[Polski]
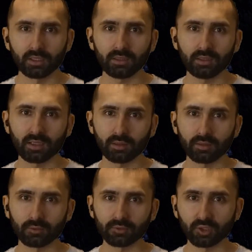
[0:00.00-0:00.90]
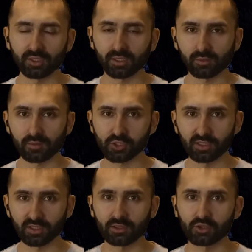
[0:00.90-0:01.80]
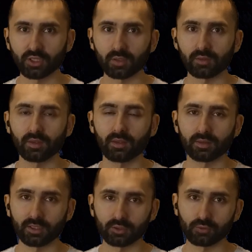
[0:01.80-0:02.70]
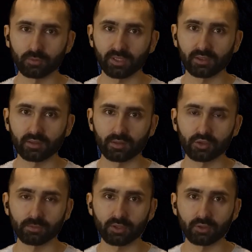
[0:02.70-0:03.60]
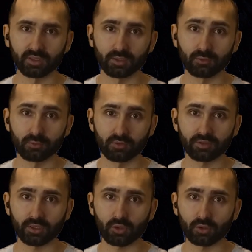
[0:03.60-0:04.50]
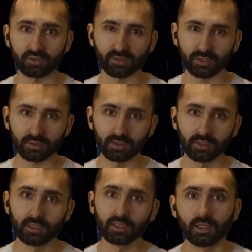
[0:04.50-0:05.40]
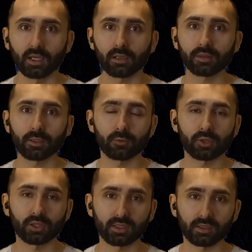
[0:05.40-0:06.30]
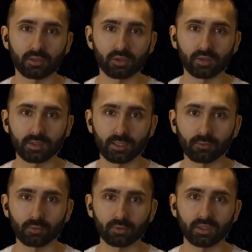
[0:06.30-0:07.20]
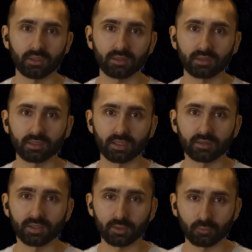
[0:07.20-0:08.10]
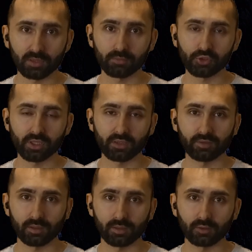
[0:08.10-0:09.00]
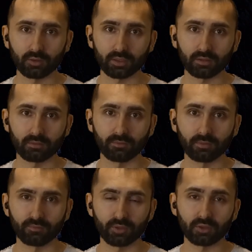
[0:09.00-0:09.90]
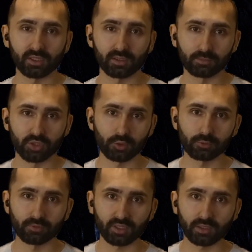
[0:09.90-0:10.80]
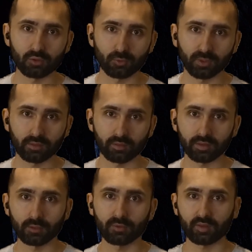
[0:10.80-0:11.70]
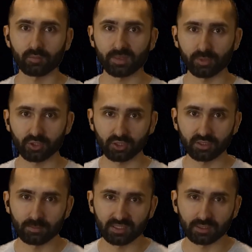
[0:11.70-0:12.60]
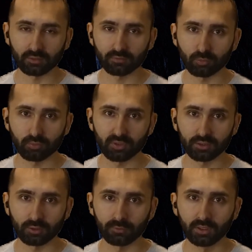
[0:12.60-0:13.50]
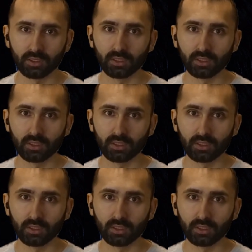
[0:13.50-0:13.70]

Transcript: i dalej są trochę rozżaleni, że Rosji nie starczyło pieniędzy, żeby kontynuować odwiert, ale stało się tak, jak się stało i ta najgłębsza w historii wykonana przez człowieka dziura została zabezpieczona metalową płytą